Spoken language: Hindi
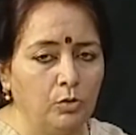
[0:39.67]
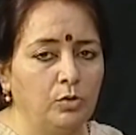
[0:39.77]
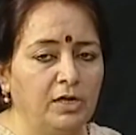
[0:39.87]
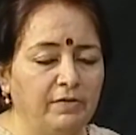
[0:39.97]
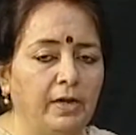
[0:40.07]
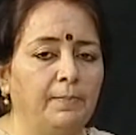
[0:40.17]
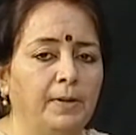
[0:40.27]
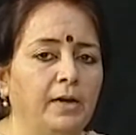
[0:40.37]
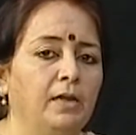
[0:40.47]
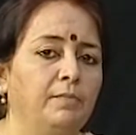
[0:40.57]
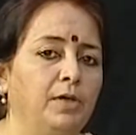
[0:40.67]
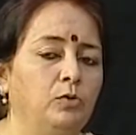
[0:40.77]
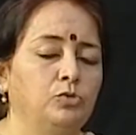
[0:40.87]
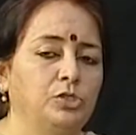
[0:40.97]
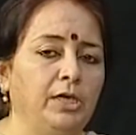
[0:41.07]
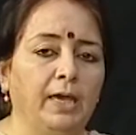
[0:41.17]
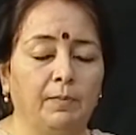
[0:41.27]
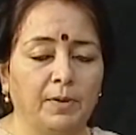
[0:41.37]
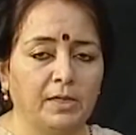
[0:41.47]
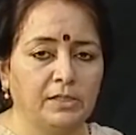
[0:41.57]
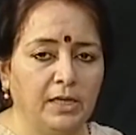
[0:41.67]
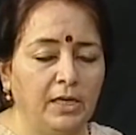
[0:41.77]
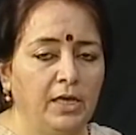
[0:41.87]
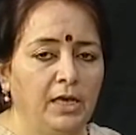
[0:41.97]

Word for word: डेवलप करने में उसकी हेल्प करते हैं